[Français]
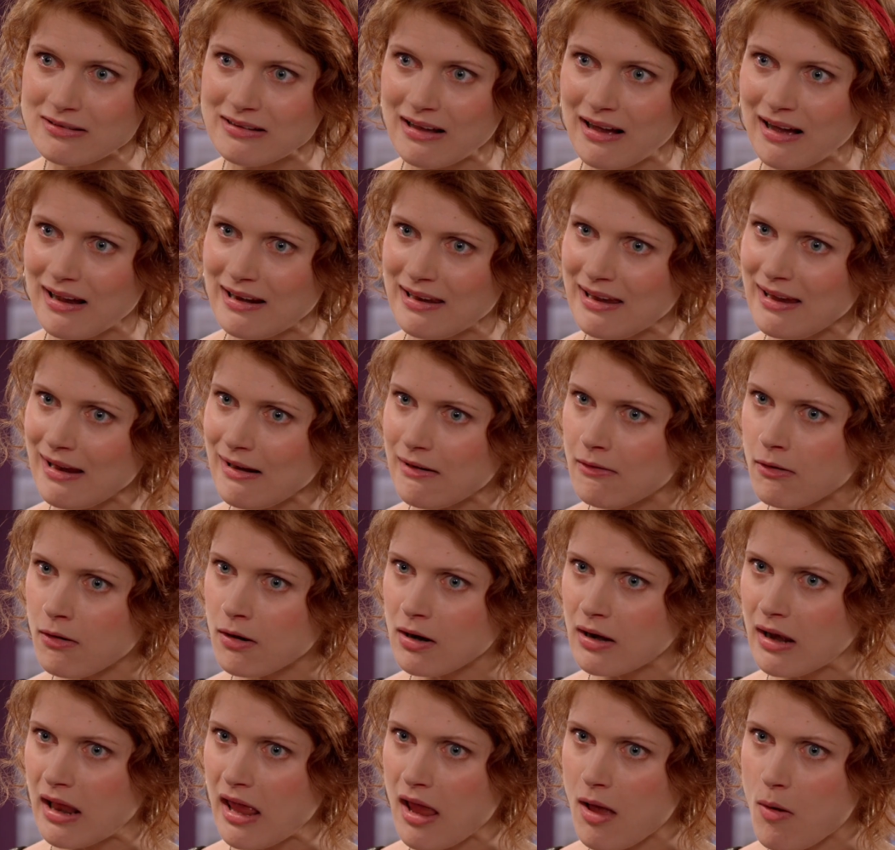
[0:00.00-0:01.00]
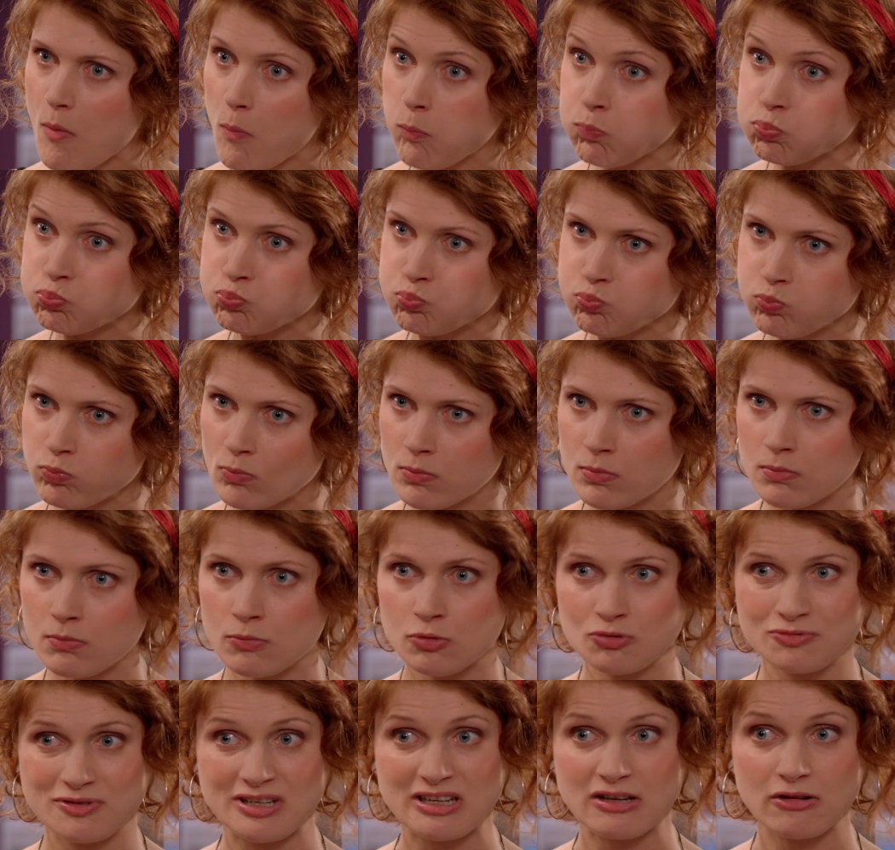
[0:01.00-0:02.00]
ça allait, l'anglais,
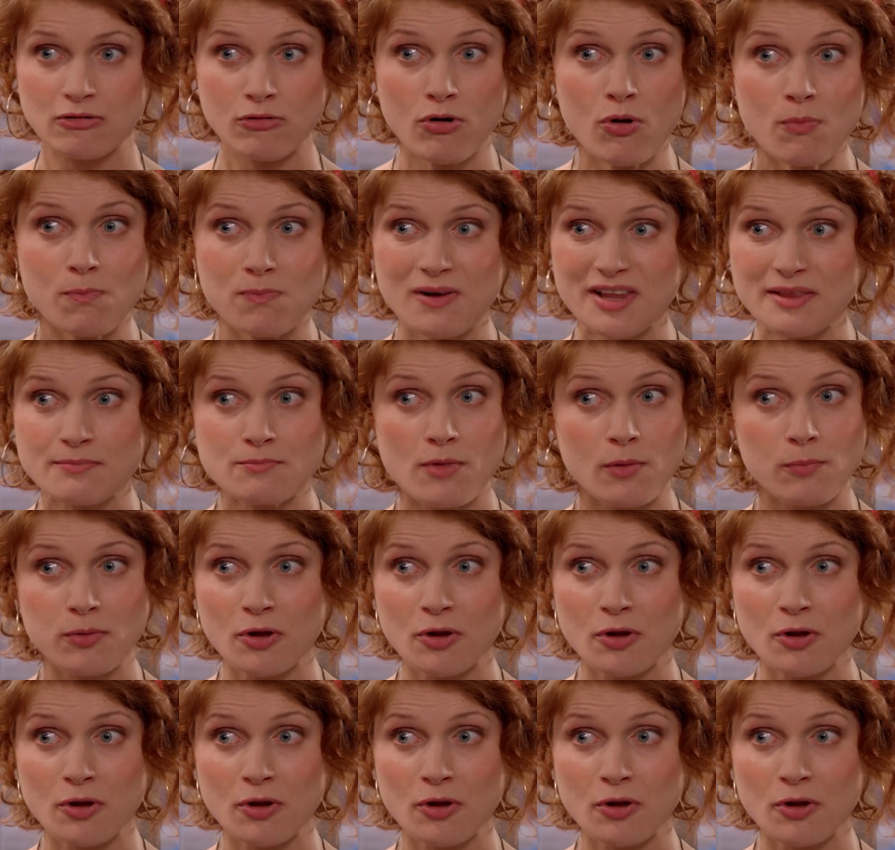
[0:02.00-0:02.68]
mais je suis complètement